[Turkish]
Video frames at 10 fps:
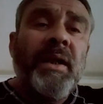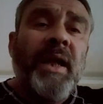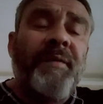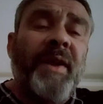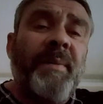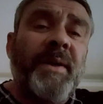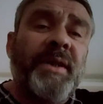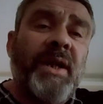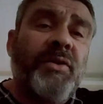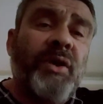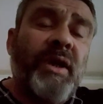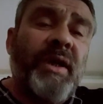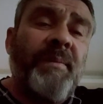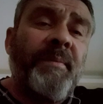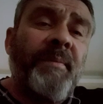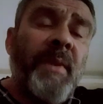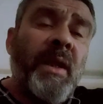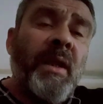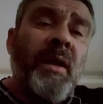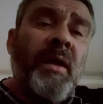Efendim mesela söyleyeyim.
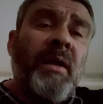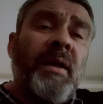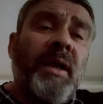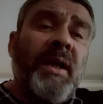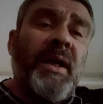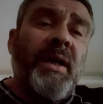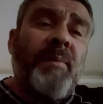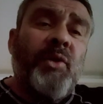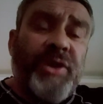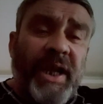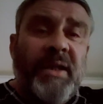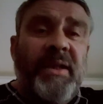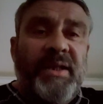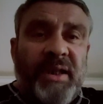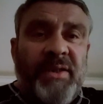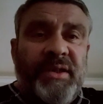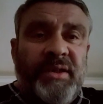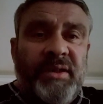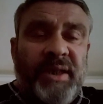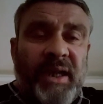E, bu şekilde
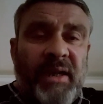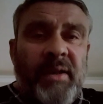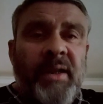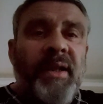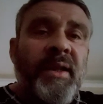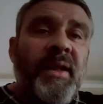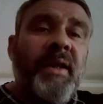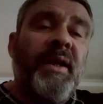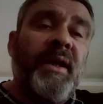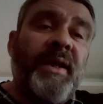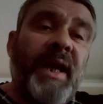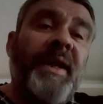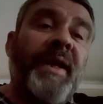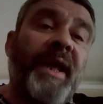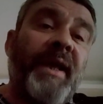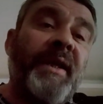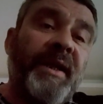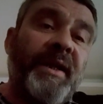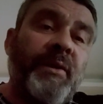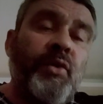çalışılırsa ee, yani
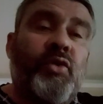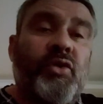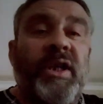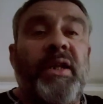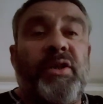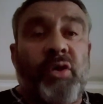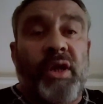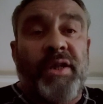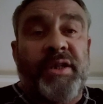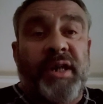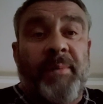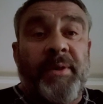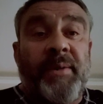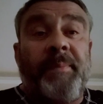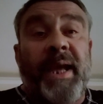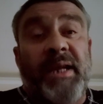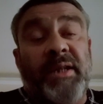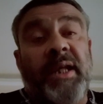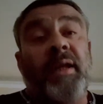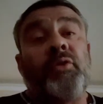Engin'in 350 kiloya çıkabilir.
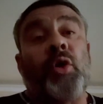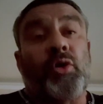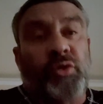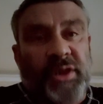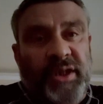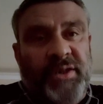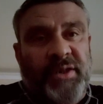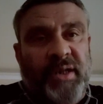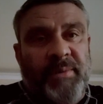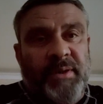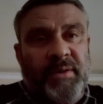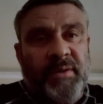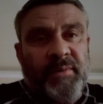Belki de 400'e de çıkabilir.